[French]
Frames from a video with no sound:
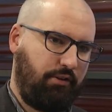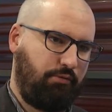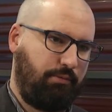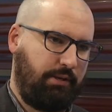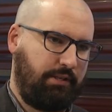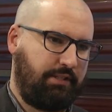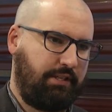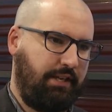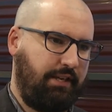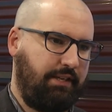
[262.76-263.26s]

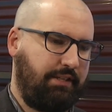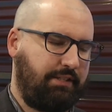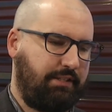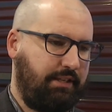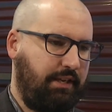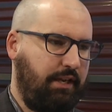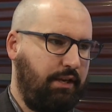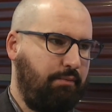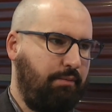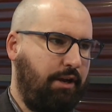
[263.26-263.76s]
pense que c'était
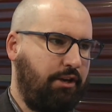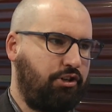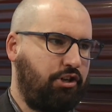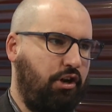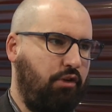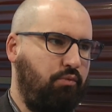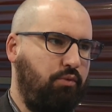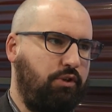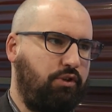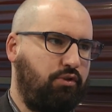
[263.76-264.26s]
cinq matchs
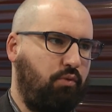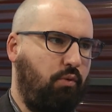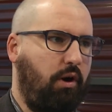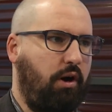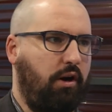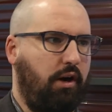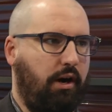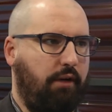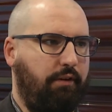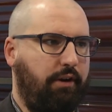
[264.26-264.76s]
en huit
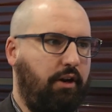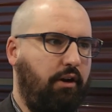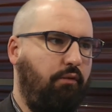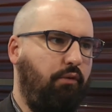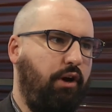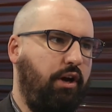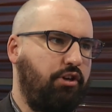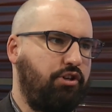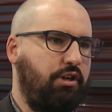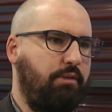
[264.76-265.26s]
soirs avec le
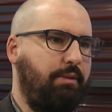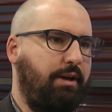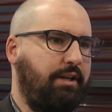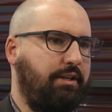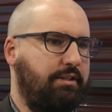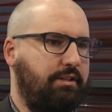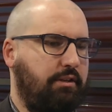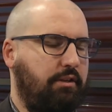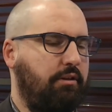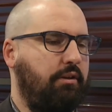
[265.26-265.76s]
voyage de la
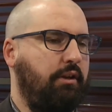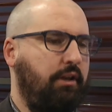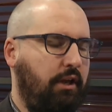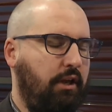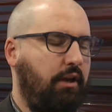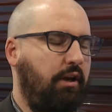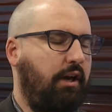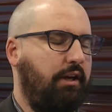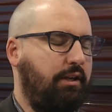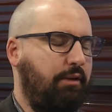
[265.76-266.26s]
Maritime
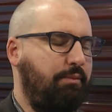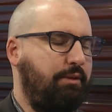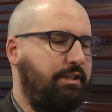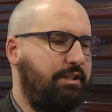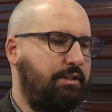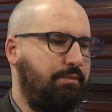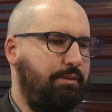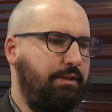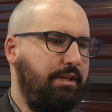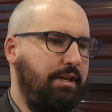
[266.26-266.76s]
en
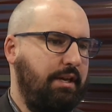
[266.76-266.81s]
Abitibi.